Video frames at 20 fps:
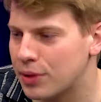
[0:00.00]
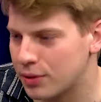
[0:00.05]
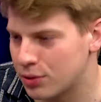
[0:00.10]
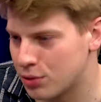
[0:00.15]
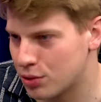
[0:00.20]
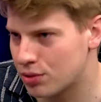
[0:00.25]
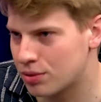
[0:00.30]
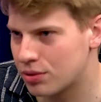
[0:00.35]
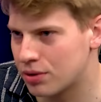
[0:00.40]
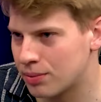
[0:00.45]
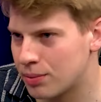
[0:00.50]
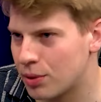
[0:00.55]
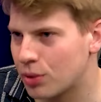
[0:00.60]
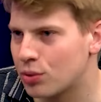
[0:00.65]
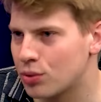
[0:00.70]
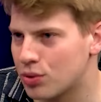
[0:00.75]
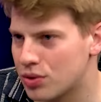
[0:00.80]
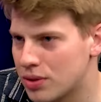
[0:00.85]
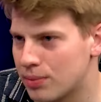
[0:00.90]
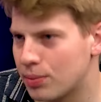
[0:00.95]
już
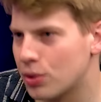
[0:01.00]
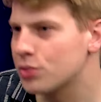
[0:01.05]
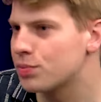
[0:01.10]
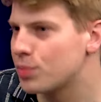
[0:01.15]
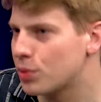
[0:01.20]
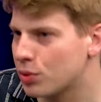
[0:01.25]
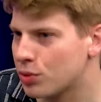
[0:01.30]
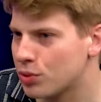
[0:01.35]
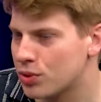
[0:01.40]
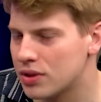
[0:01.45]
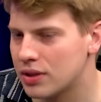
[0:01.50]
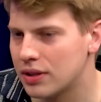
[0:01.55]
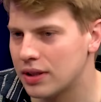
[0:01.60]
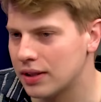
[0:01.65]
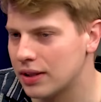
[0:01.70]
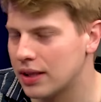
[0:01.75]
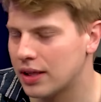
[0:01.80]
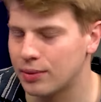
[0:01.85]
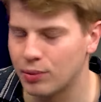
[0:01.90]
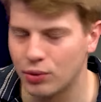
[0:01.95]
produkcji, postprodukcji i tak
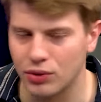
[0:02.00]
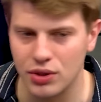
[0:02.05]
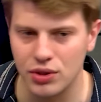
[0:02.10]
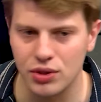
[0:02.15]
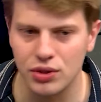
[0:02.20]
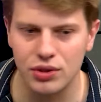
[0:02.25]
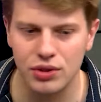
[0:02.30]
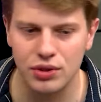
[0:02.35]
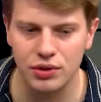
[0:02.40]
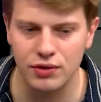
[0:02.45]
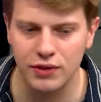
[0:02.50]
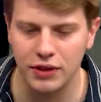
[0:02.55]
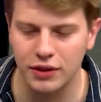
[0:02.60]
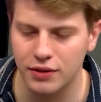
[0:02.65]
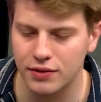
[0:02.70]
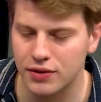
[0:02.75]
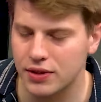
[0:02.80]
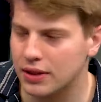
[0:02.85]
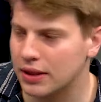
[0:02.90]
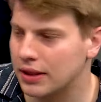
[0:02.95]
dalej, montażyści,
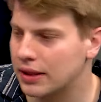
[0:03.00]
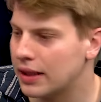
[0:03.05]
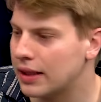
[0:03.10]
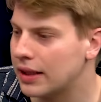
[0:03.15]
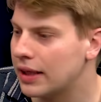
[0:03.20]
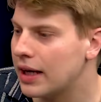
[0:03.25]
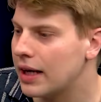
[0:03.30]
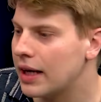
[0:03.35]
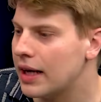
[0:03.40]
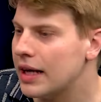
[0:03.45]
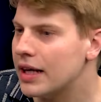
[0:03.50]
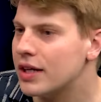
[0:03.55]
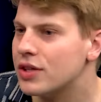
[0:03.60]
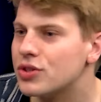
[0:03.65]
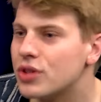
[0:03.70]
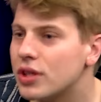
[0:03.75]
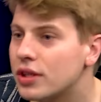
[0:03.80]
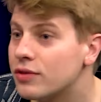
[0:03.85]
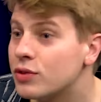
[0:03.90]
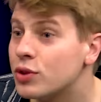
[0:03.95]
dźwiękowcy i tak dalej,
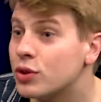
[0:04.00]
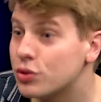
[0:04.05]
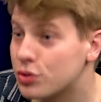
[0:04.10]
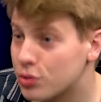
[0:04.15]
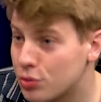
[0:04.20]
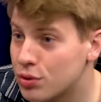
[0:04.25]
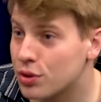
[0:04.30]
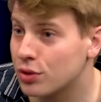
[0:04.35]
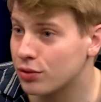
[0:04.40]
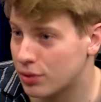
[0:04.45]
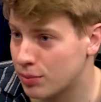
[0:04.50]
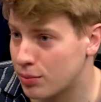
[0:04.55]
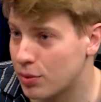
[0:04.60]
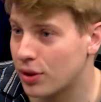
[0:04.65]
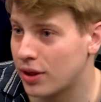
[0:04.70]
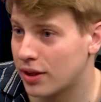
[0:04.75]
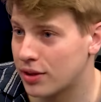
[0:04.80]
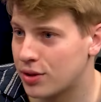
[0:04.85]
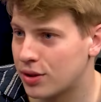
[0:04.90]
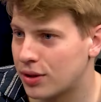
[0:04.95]
chcieli wziąć udział w tym
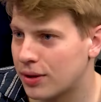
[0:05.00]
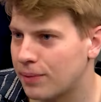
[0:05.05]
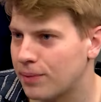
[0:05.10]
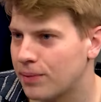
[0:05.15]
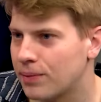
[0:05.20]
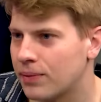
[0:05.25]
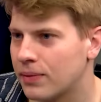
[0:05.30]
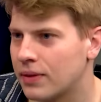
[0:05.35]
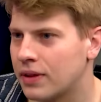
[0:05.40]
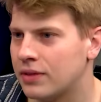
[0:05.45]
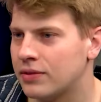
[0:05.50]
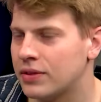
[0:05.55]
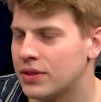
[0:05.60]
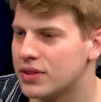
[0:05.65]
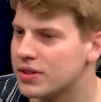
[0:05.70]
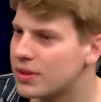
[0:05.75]
projekcie. E, więc z